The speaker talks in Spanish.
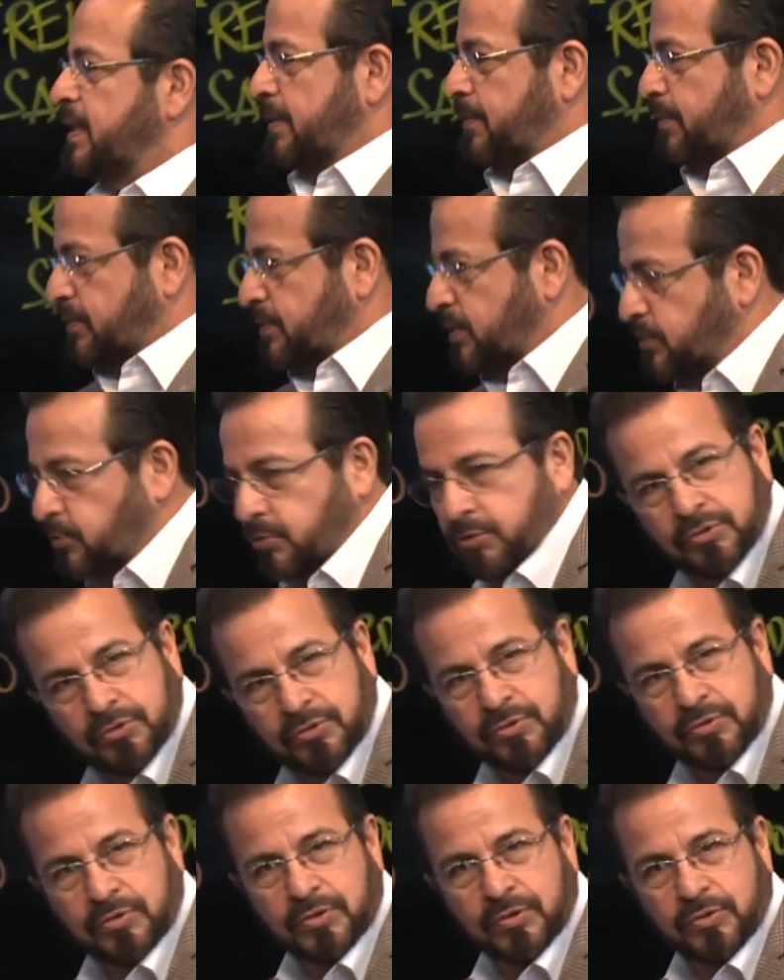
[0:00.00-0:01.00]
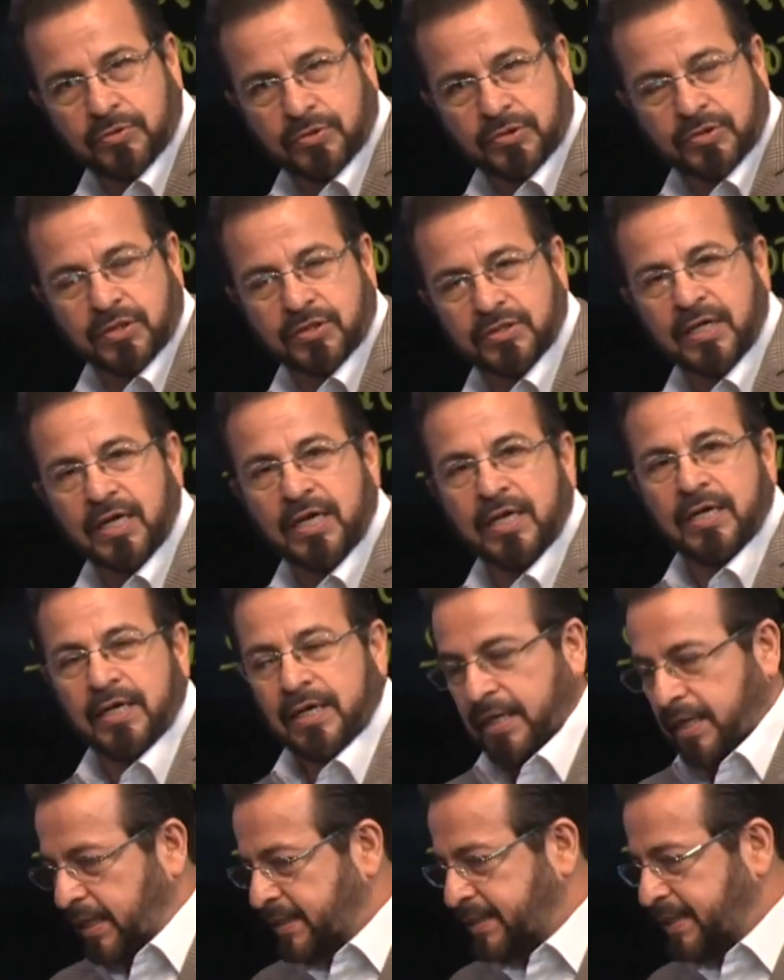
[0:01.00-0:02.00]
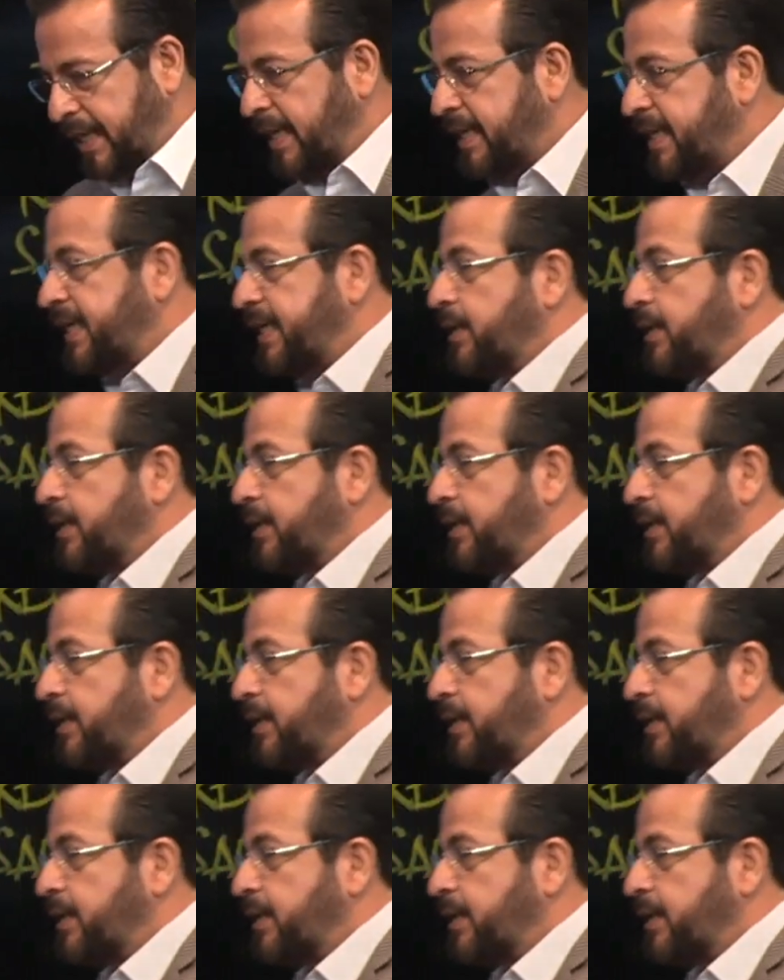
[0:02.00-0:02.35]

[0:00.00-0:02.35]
vos Jesús. Entonces, está aquí,